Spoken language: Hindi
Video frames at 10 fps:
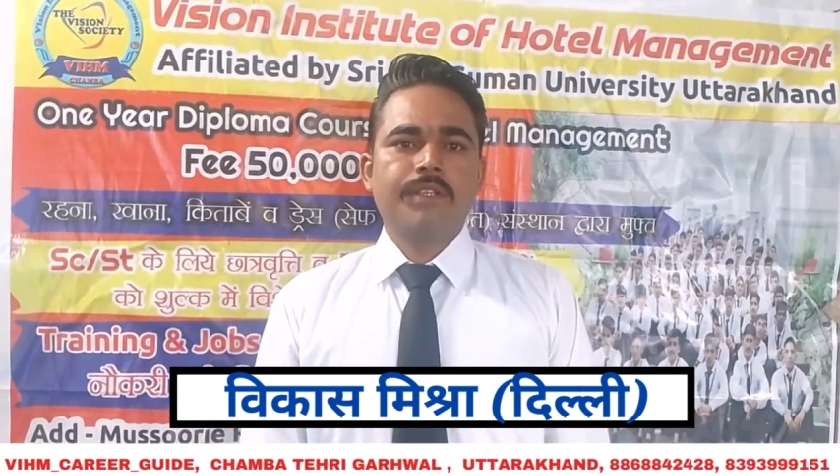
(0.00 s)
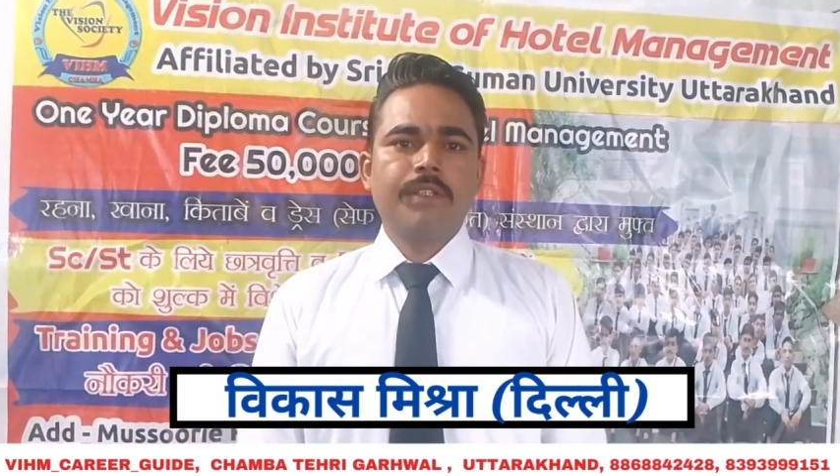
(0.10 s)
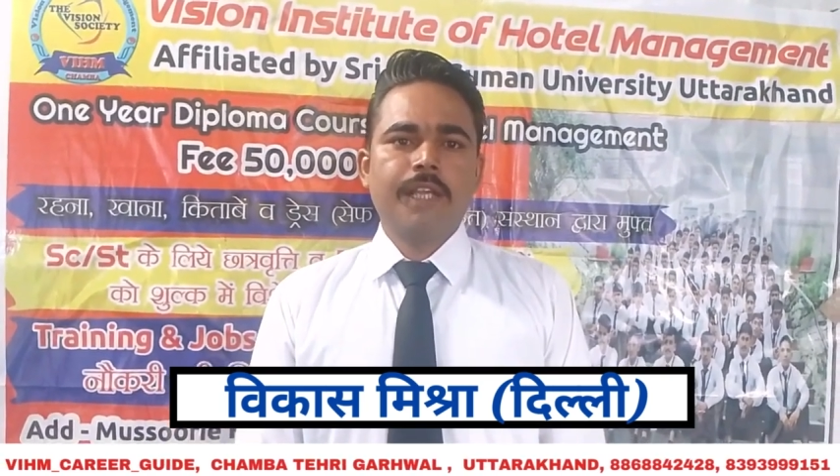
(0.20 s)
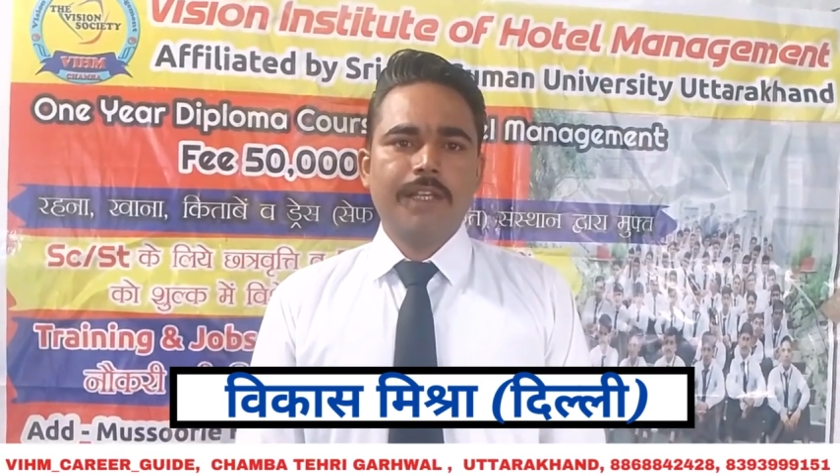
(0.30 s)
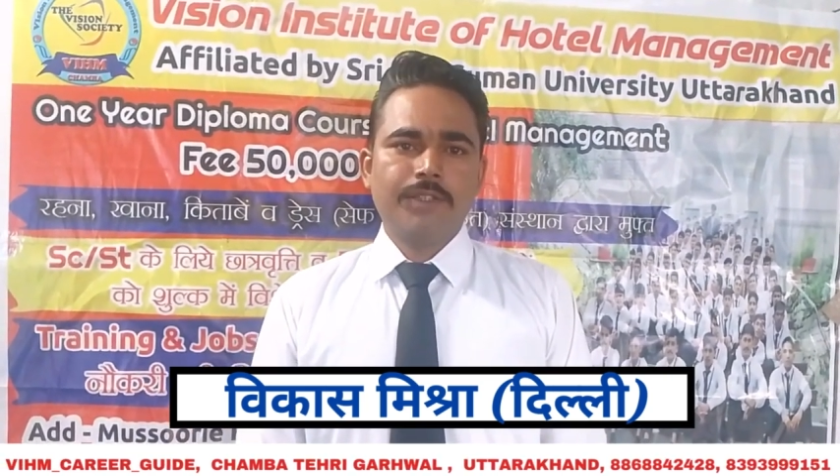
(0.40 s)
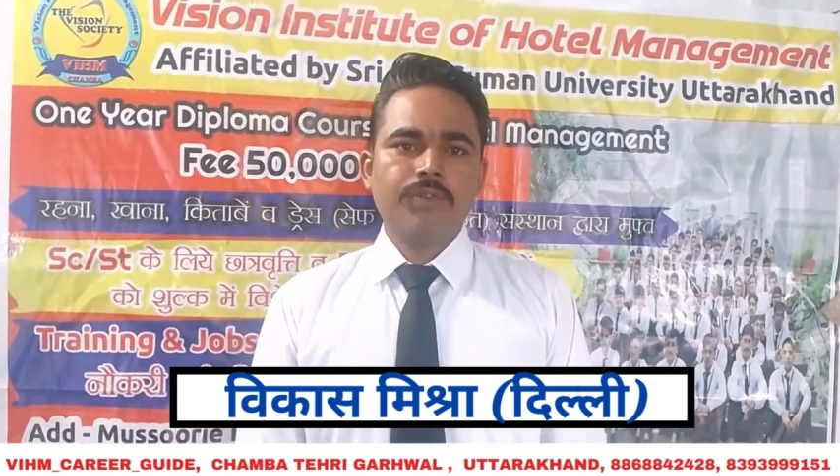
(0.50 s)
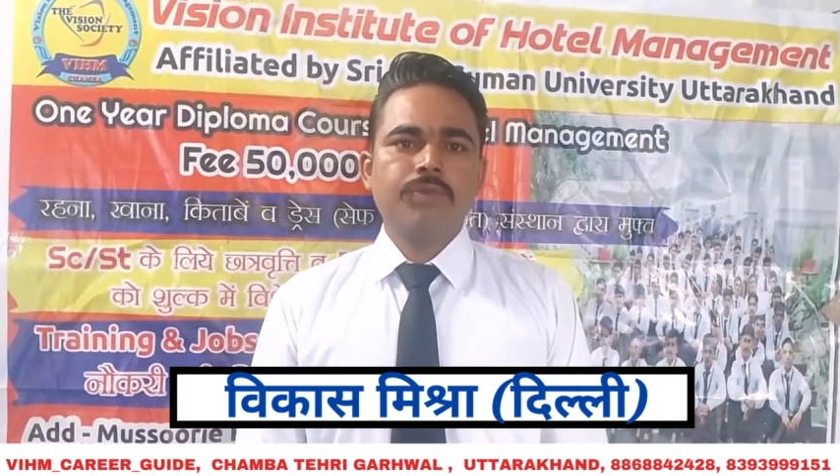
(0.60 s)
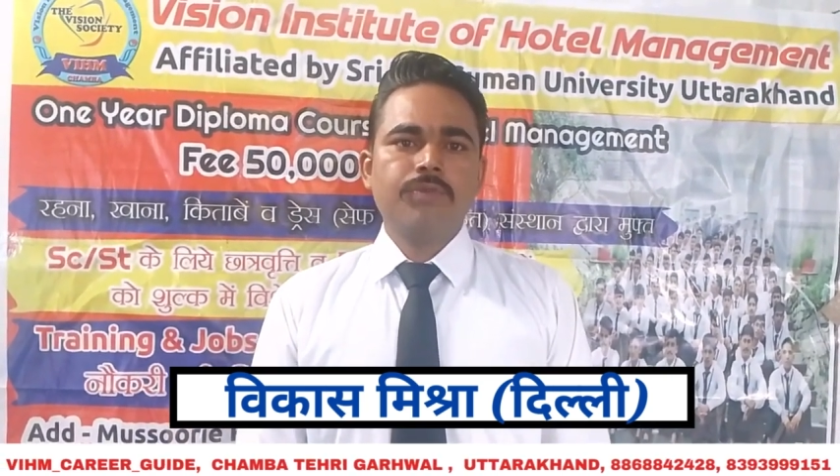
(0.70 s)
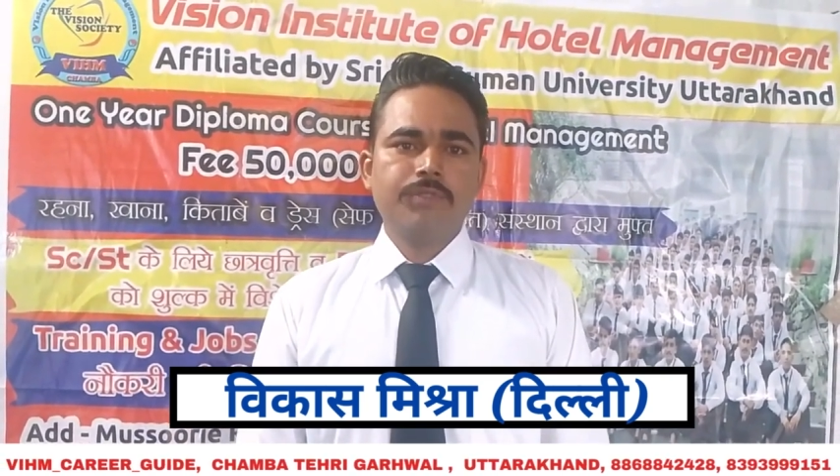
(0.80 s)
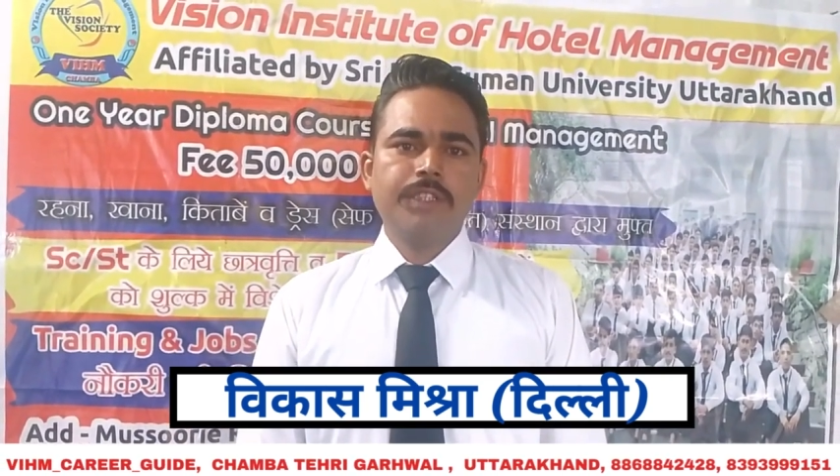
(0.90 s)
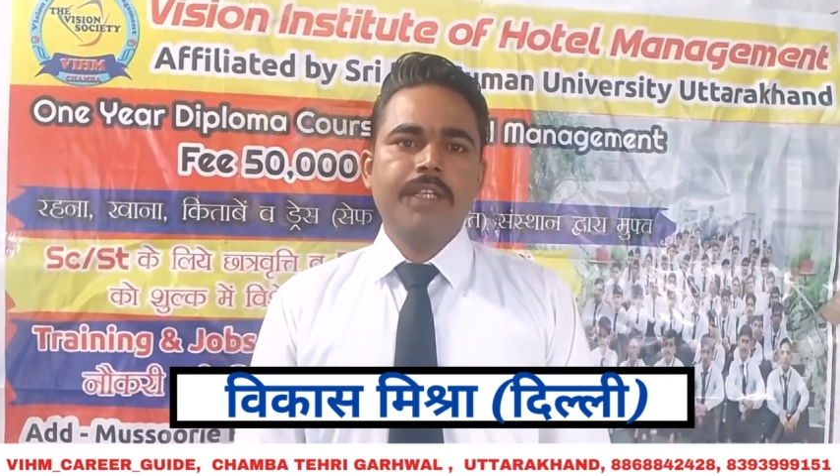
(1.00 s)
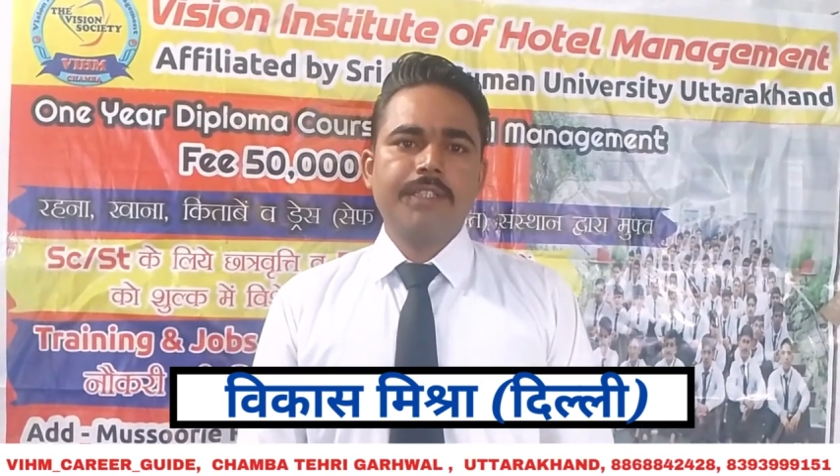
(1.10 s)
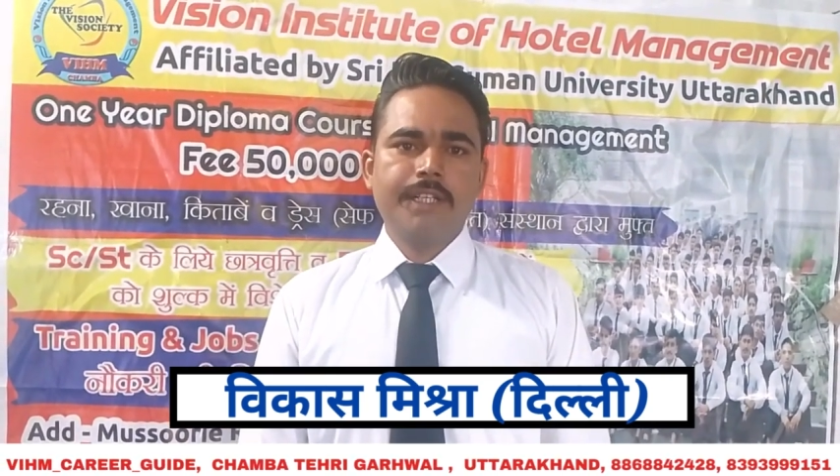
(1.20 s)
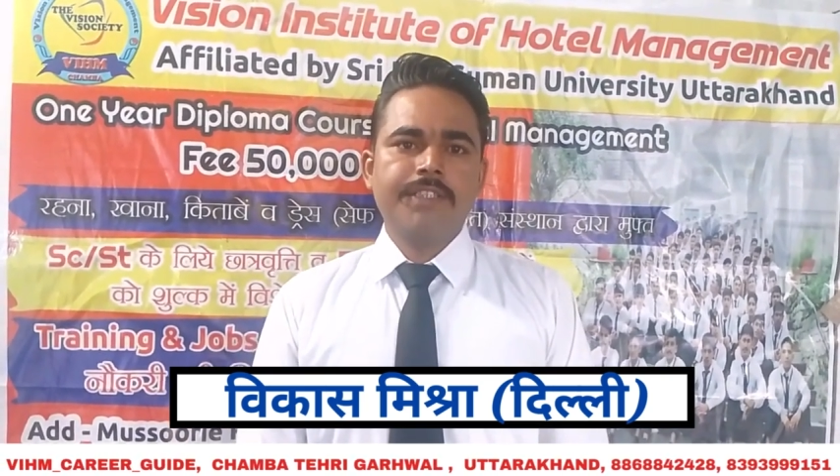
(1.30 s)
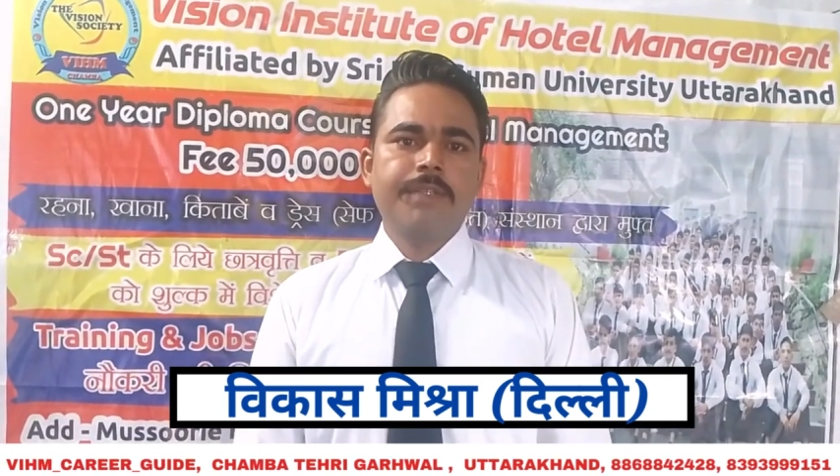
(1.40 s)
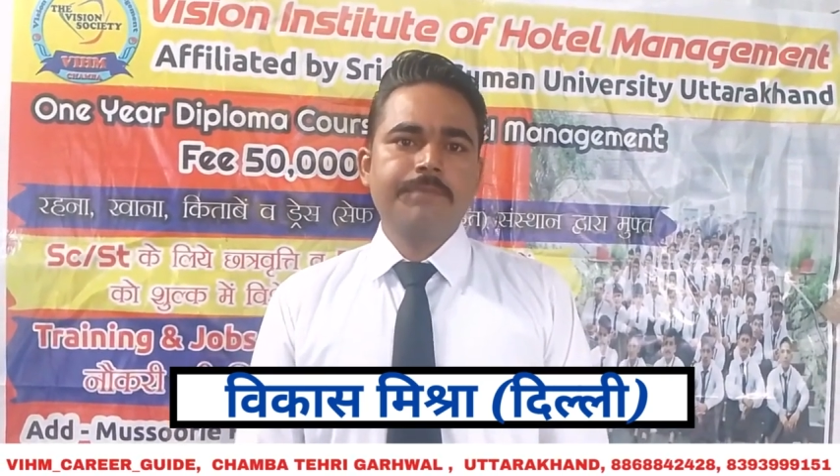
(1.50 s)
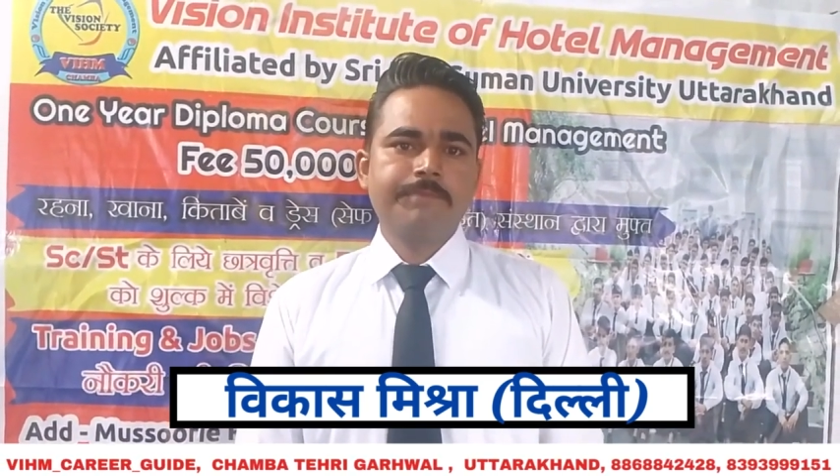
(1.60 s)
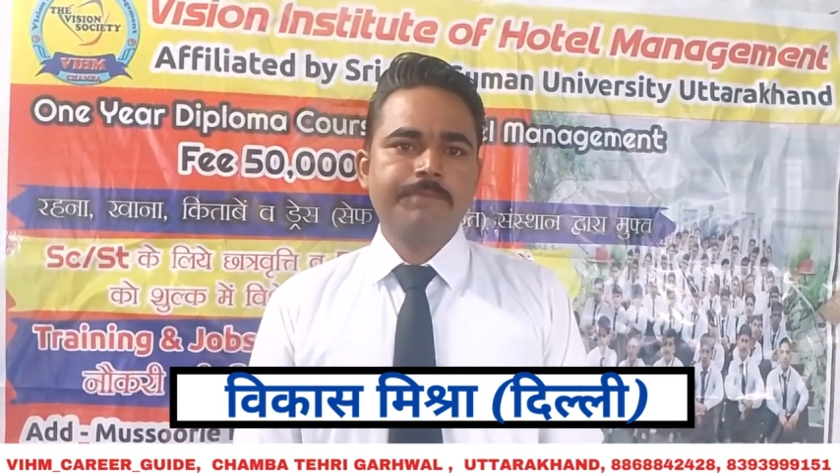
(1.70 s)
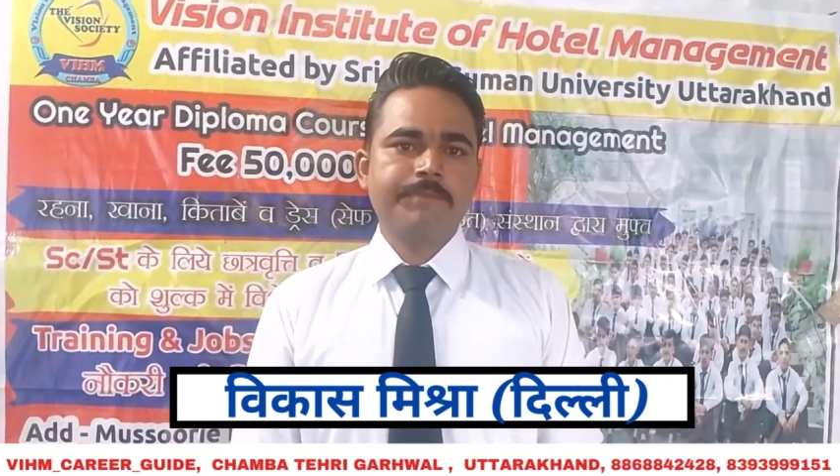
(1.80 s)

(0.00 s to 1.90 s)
थैंक यू वी आई एच एम